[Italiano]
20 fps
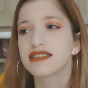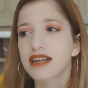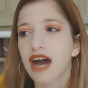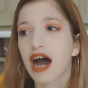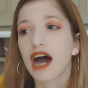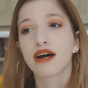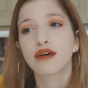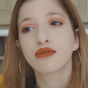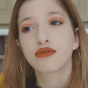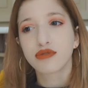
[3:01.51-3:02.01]

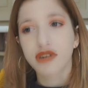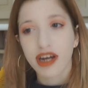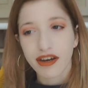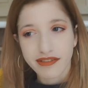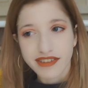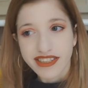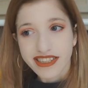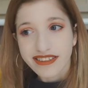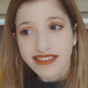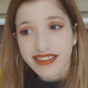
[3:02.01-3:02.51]
da una
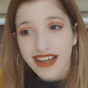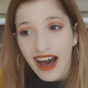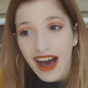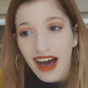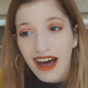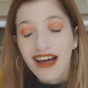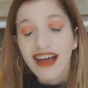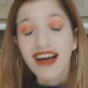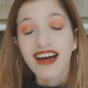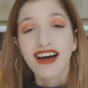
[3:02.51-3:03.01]

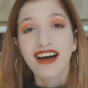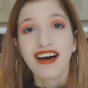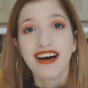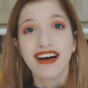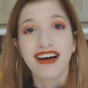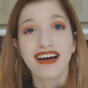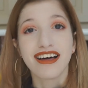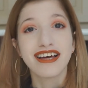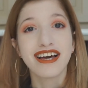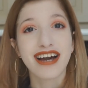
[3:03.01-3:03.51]
vita,
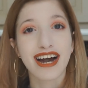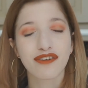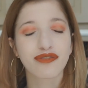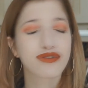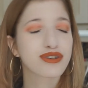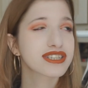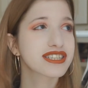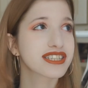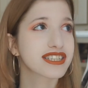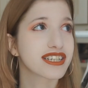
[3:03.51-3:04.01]
eh,
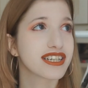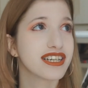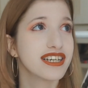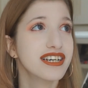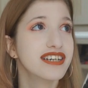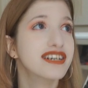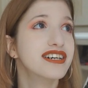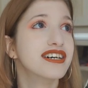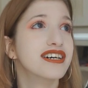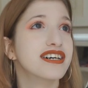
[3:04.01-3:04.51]
forse
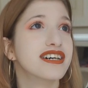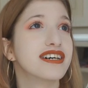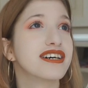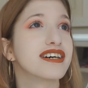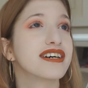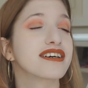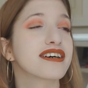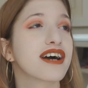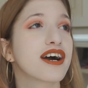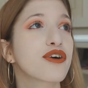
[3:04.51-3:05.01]
eh,
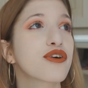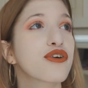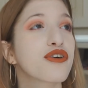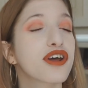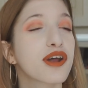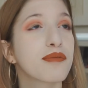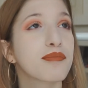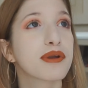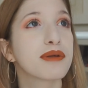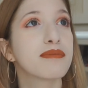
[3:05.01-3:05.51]

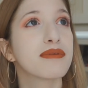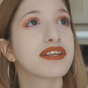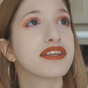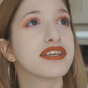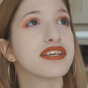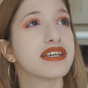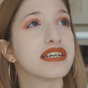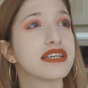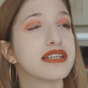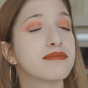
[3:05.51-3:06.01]
ancora prima
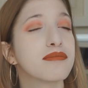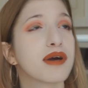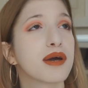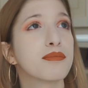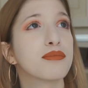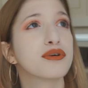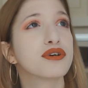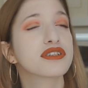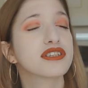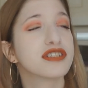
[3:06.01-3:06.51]
di In My
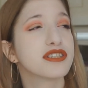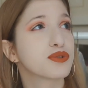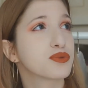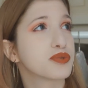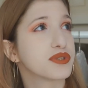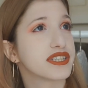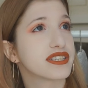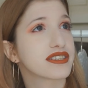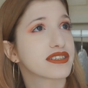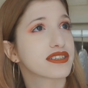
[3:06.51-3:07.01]
Birthday
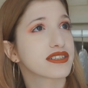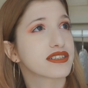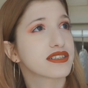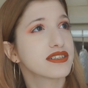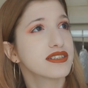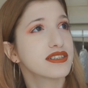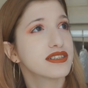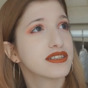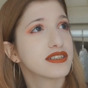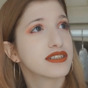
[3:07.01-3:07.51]

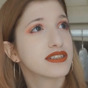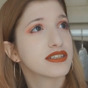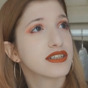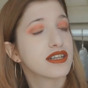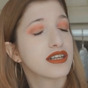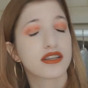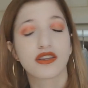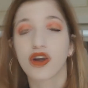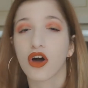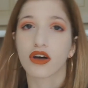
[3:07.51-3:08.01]
Suite,
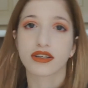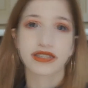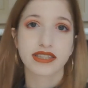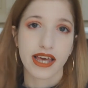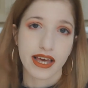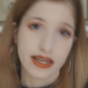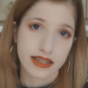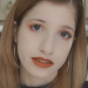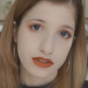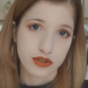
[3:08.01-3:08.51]
no
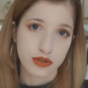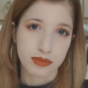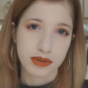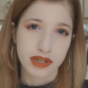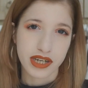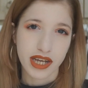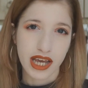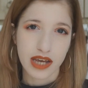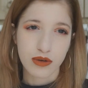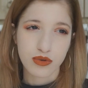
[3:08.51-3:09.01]
scherzo
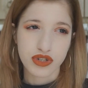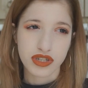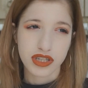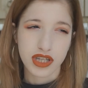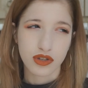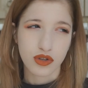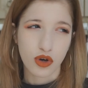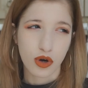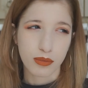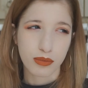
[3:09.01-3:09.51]
perché è
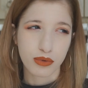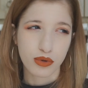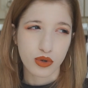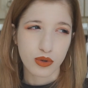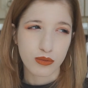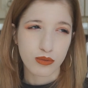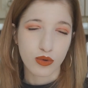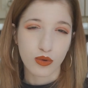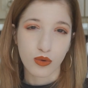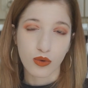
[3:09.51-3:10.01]
uscita dopo,
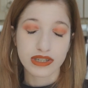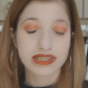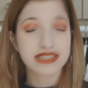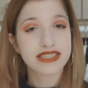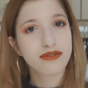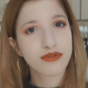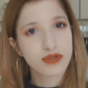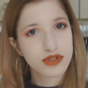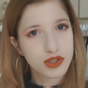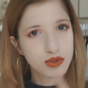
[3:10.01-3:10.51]
comunque
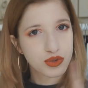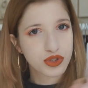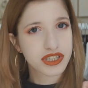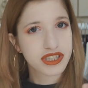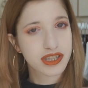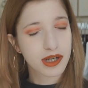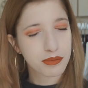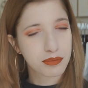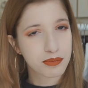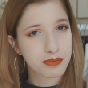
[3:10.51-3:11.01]
se fosse
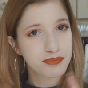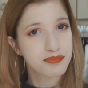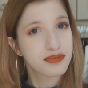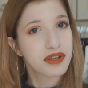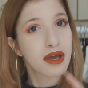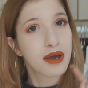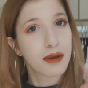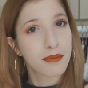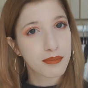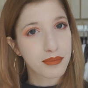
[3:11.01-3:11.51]
uscita
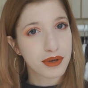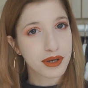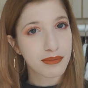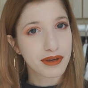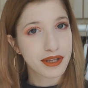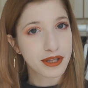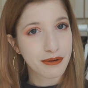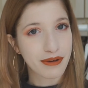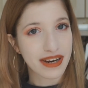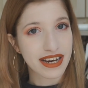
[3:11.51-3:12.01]

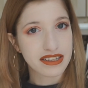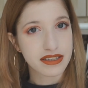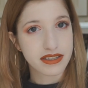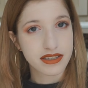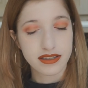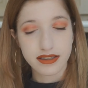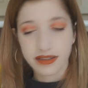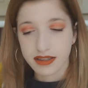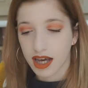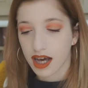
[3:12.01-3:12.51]
prima di quella
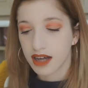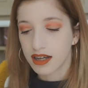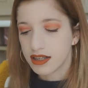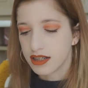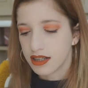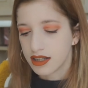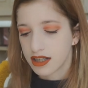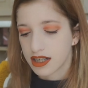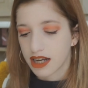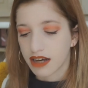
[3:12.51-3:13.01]
tinta
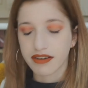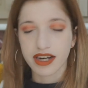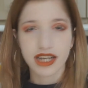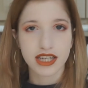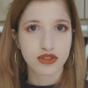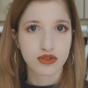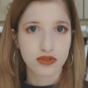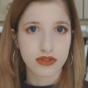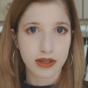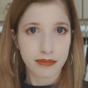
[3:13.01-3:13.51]
l'avrei
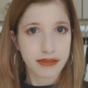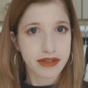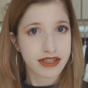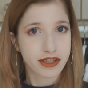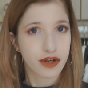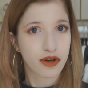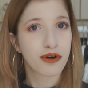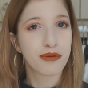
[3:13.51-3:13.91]
assolutamente